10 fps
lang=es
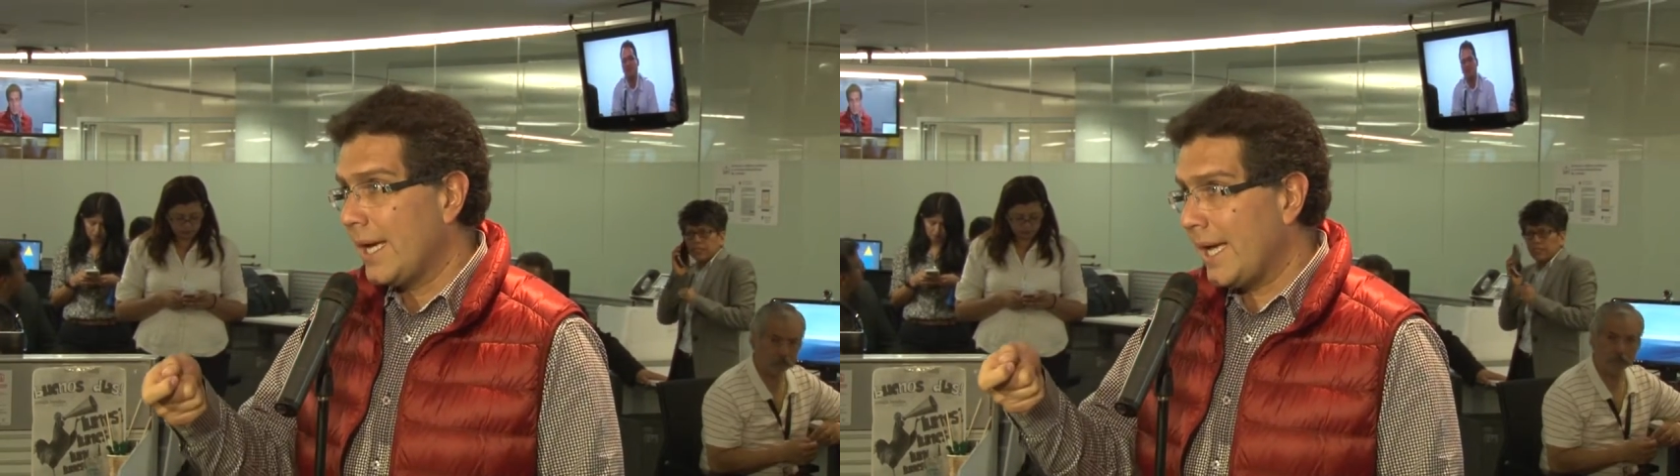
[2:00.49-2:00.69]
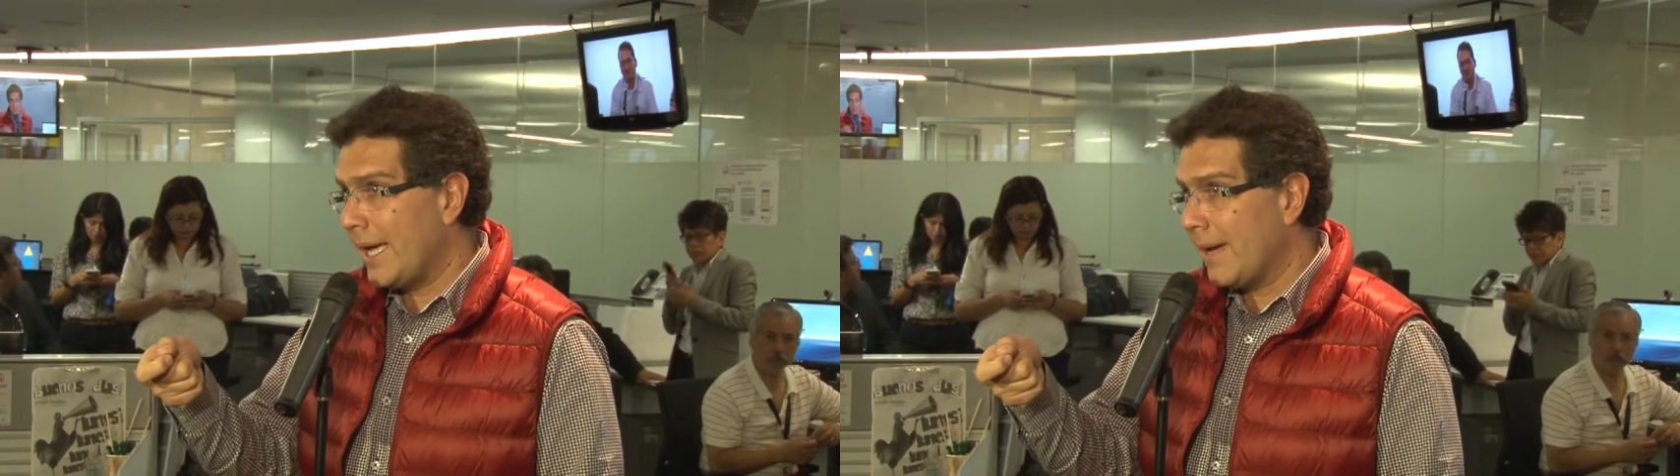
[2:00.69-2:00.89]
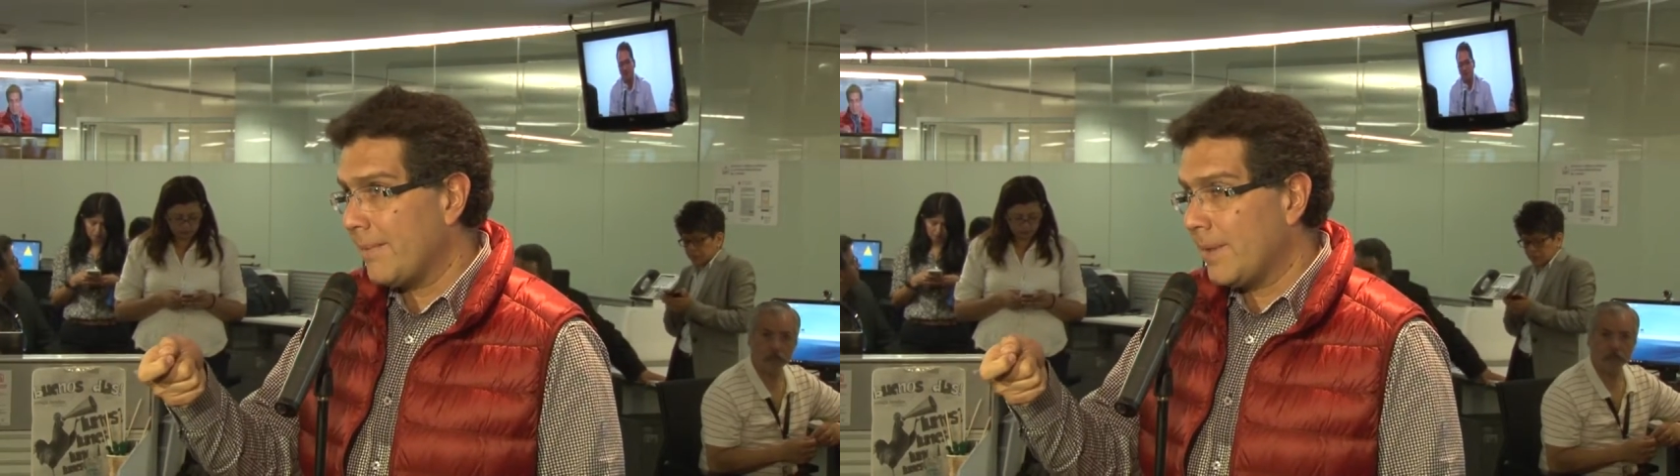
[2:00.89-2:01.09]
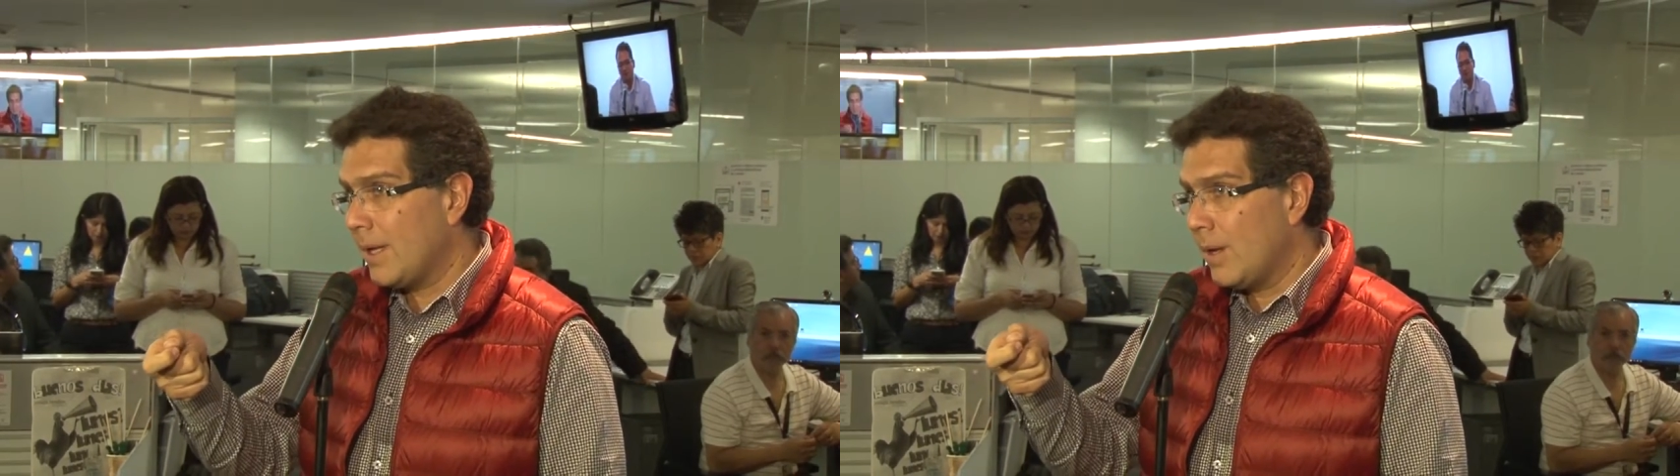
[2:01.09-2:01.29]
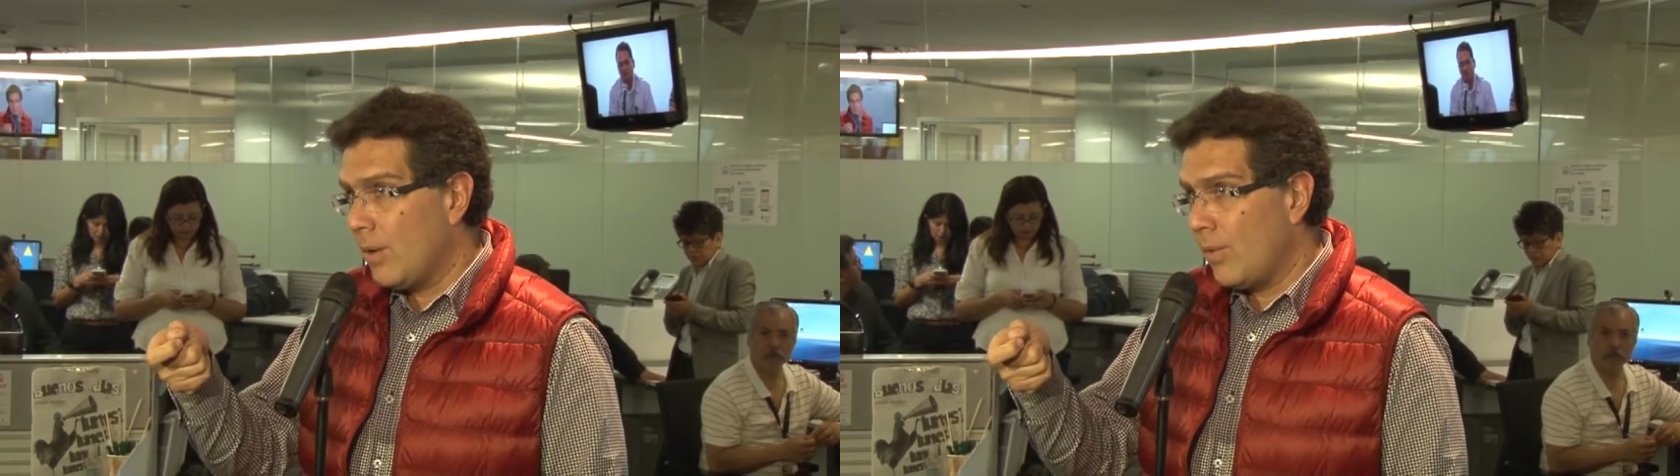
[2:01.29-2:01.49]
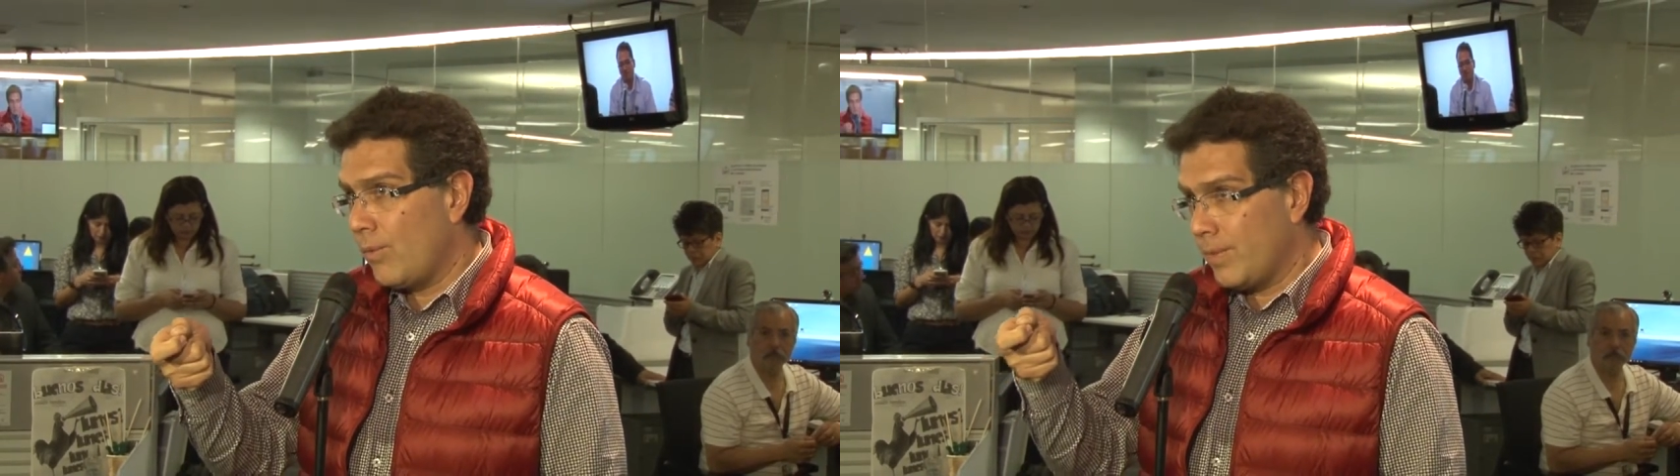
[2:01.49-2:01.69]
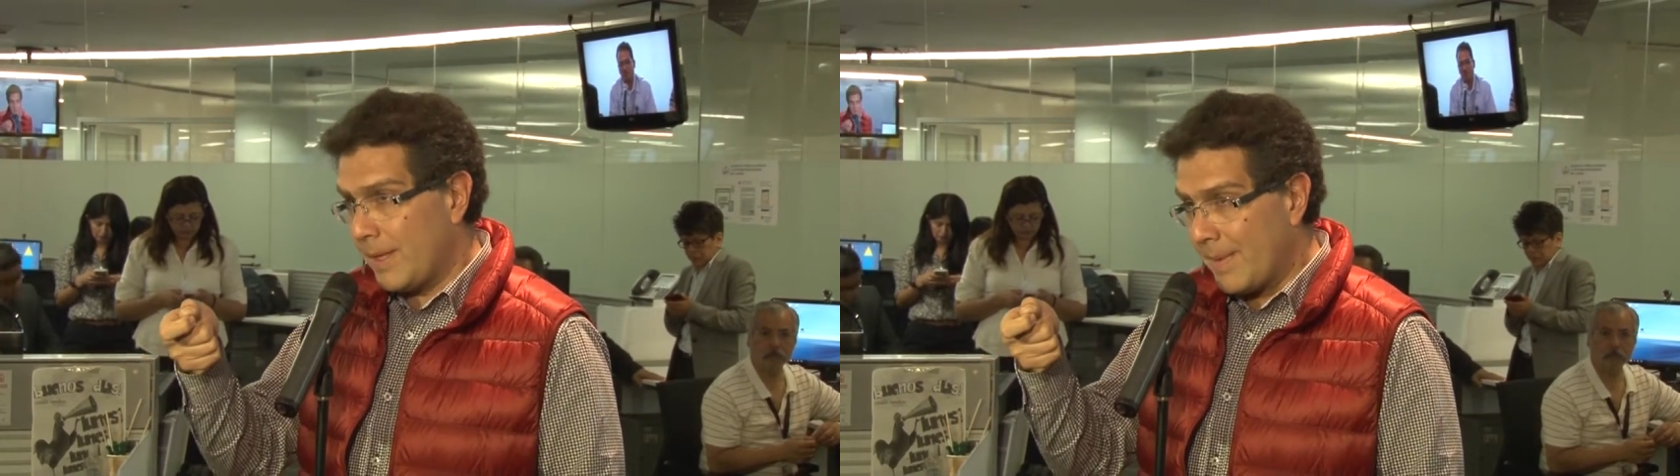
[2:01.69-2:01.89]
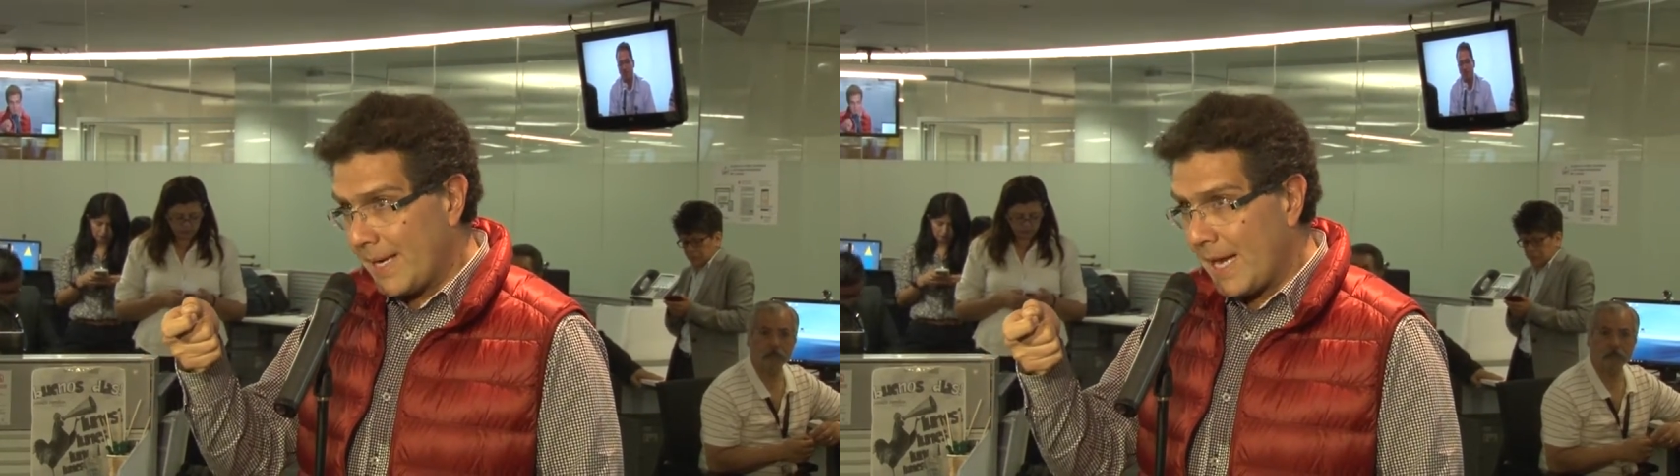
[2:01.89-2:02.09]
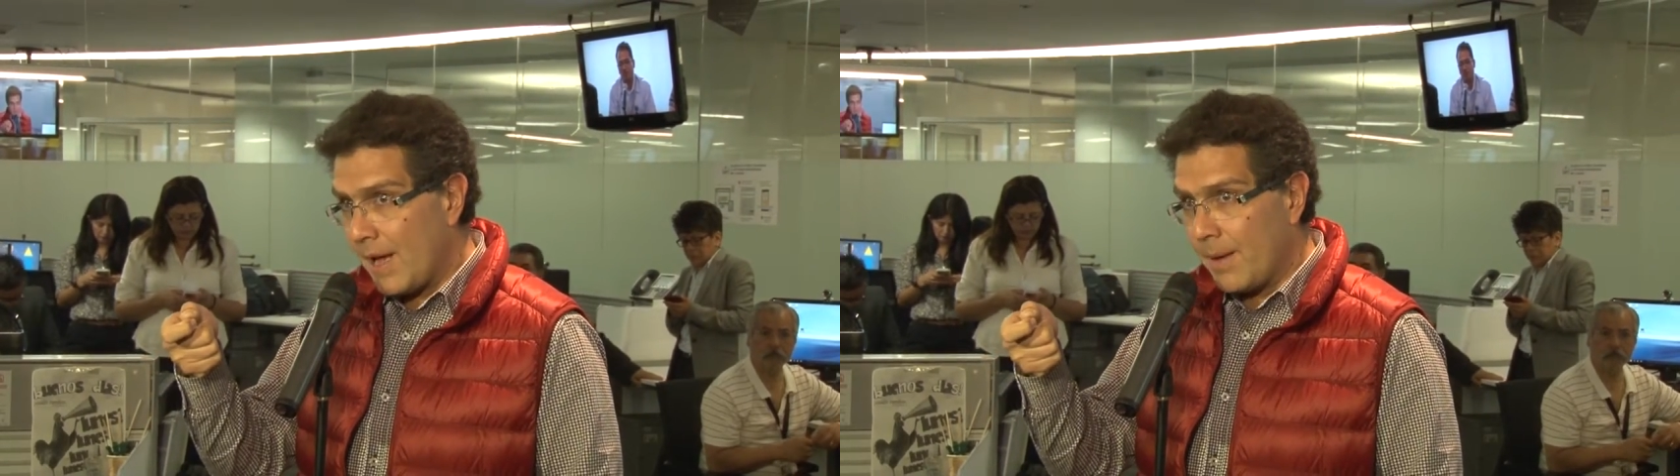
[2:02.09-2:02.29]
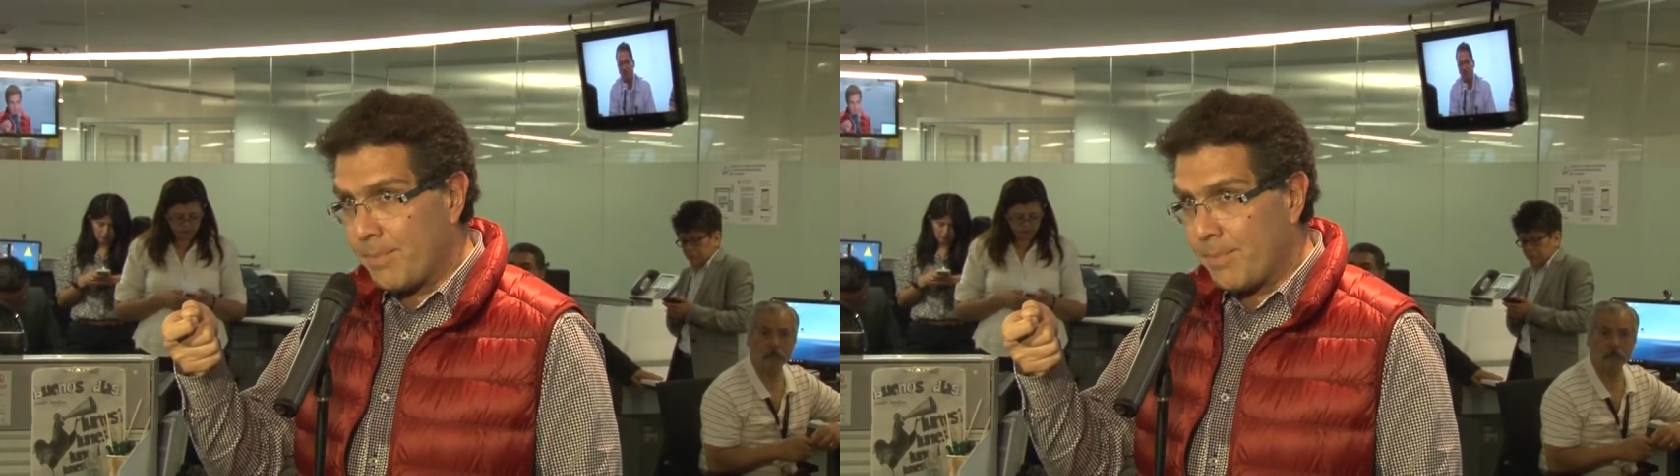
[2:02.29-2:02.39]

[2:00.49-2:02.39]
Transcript: eh, de manera